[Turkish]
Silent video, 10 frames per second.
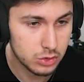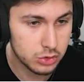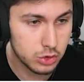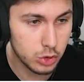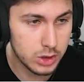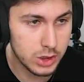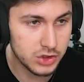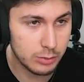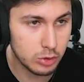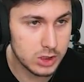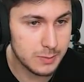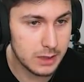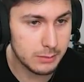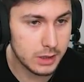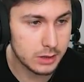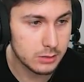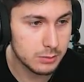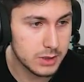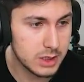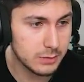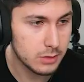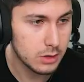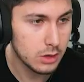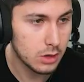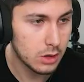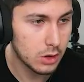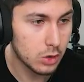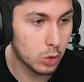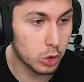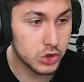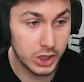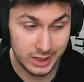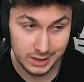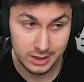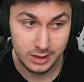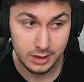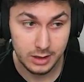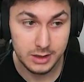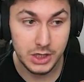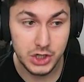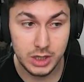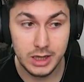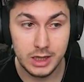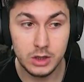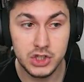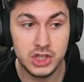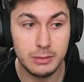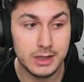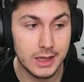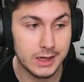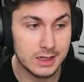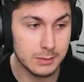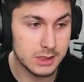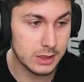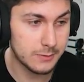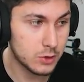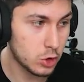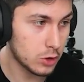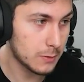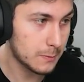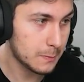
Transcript: Şu köyü indireceğim. Burası benim bakın. Bizim koca yeşillerin içinde bir tane kırmızı köy.